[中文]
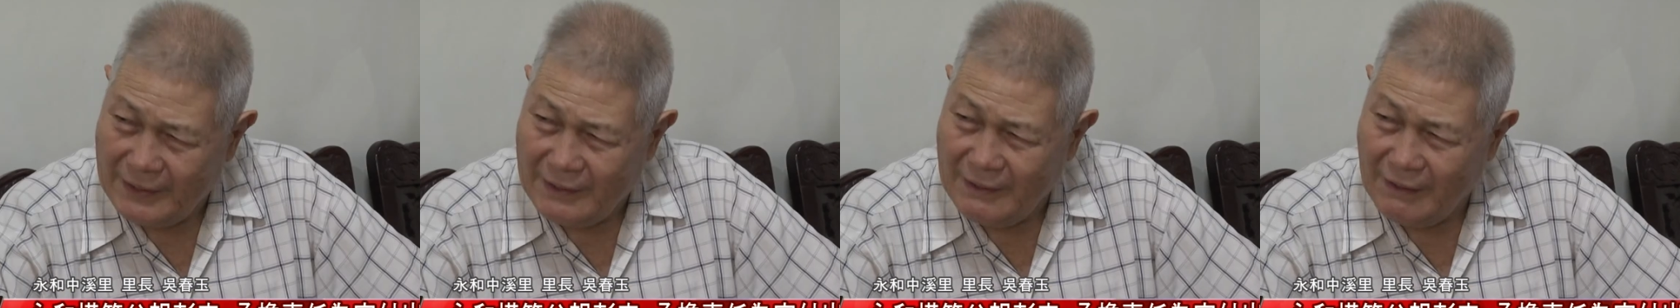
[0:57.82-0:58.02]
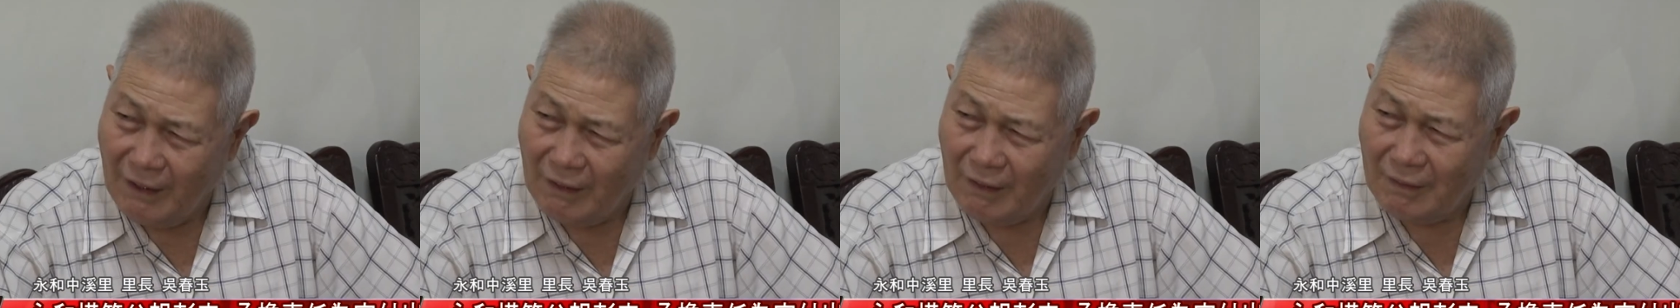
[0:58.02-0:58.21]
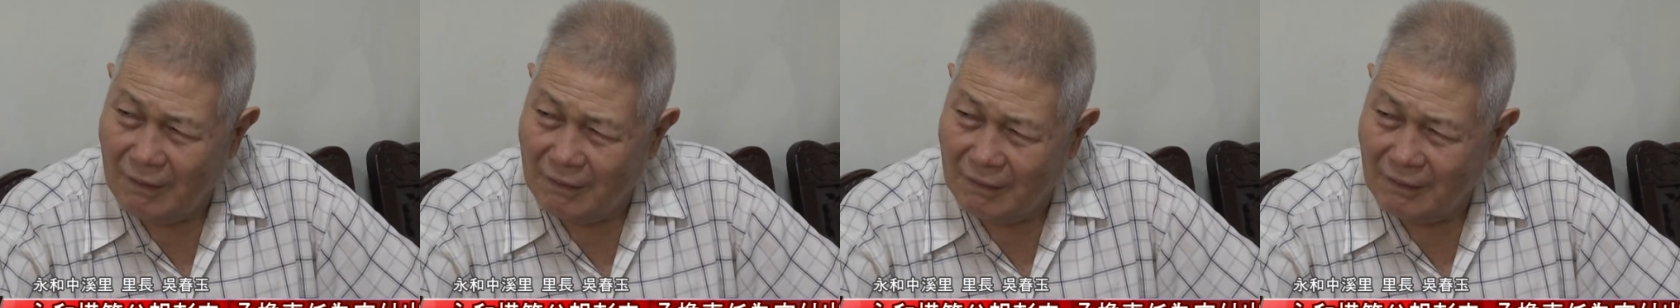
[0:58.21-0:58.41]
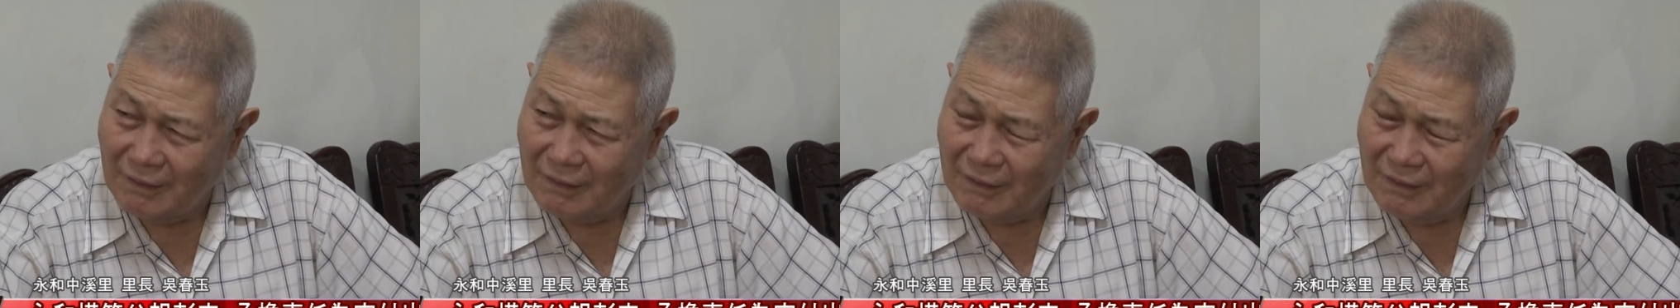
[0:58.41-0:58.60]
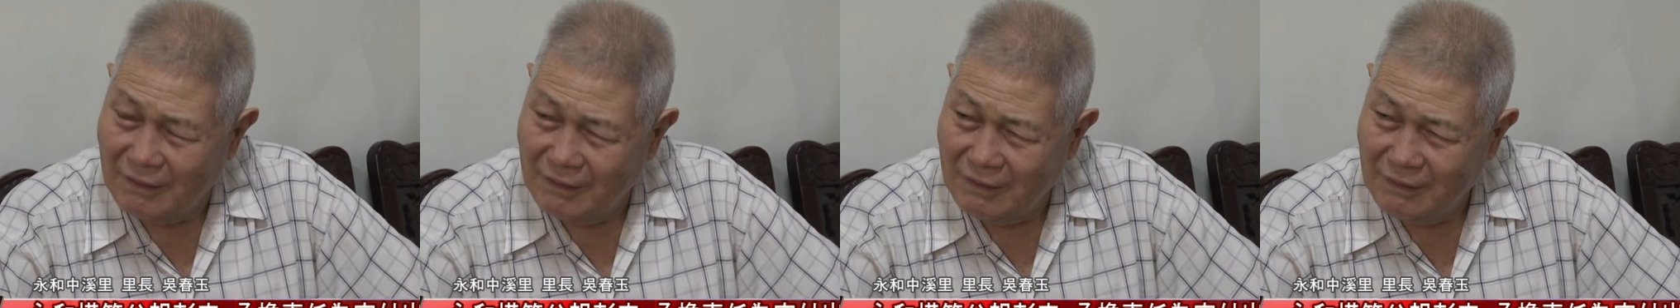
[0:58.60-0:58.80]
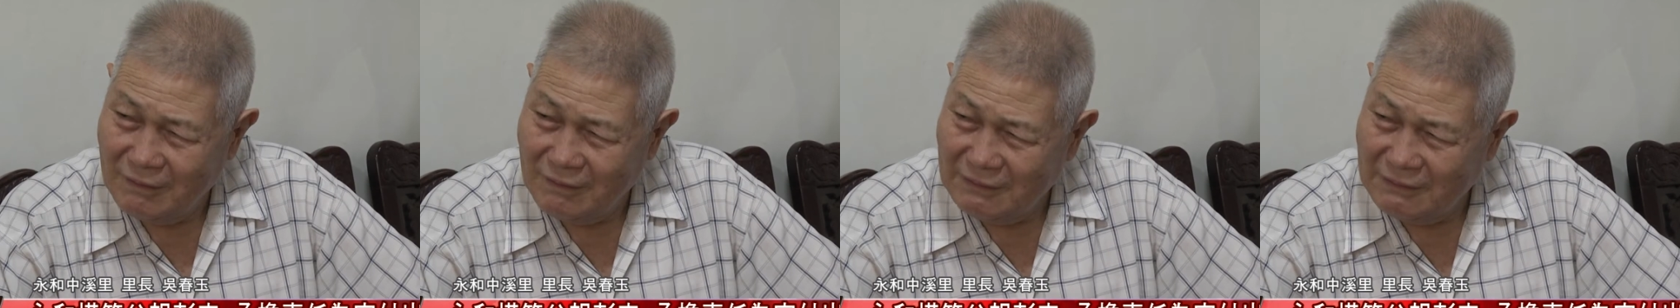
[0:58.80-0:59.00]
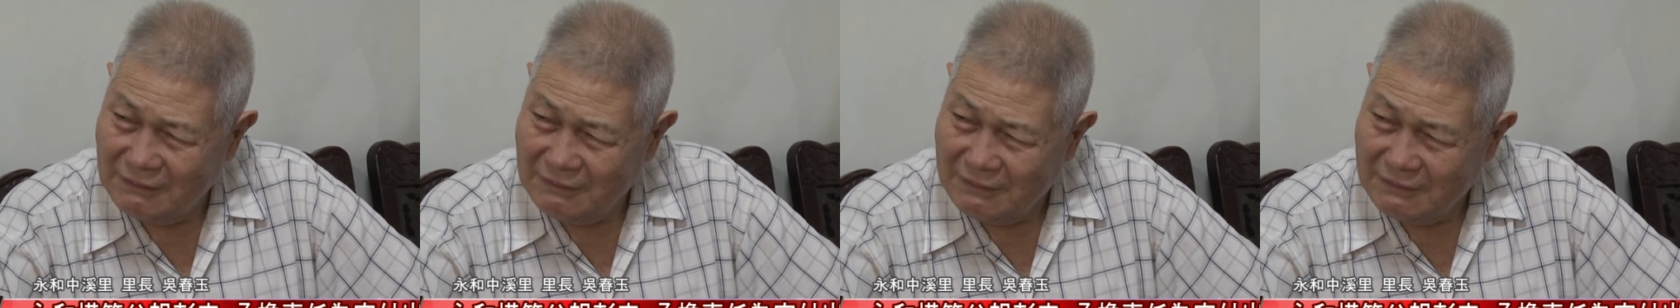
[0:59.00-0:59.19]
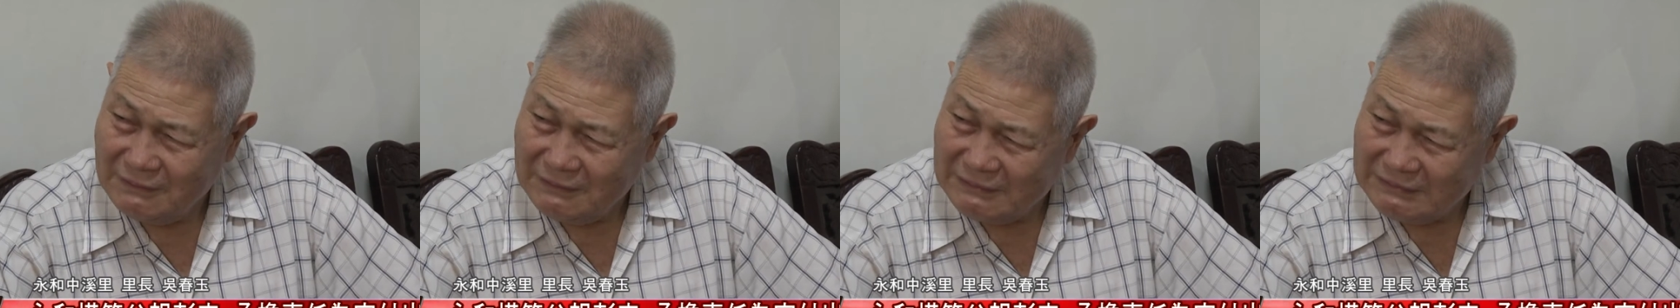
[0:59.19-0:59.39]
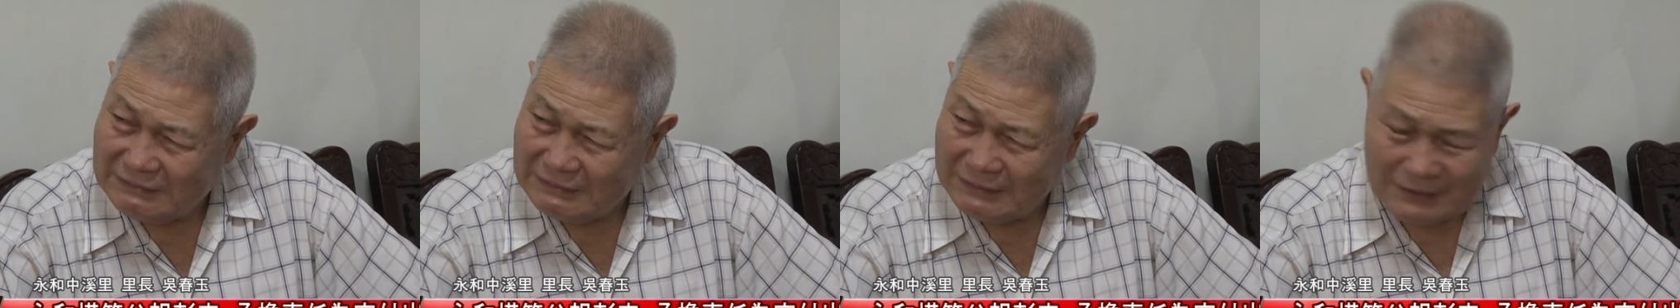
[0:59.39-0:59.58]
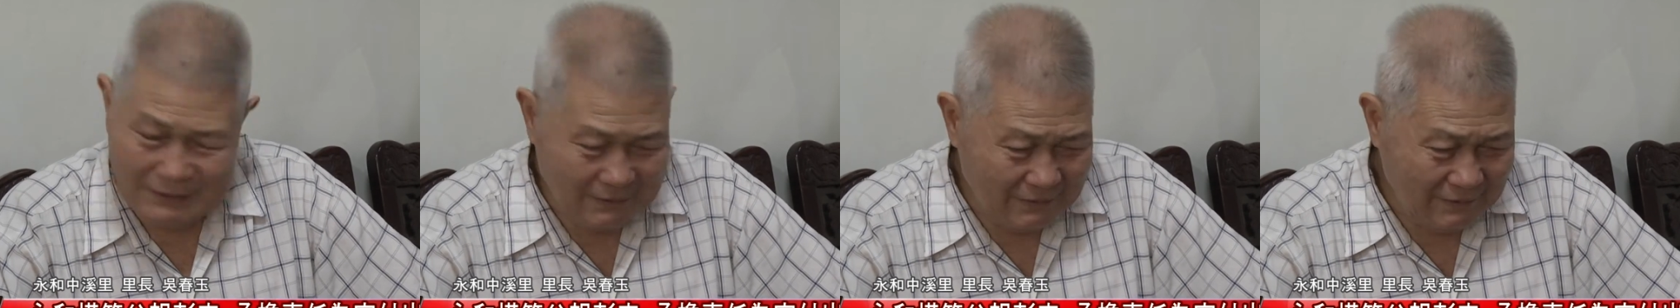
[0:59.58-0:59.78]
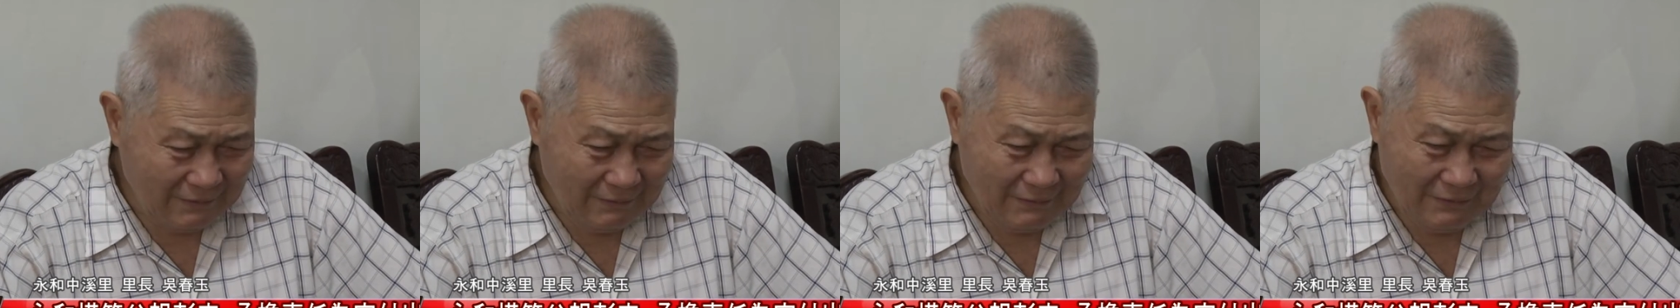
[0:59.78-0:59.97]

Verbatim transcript: 真艰苦。啊，后来来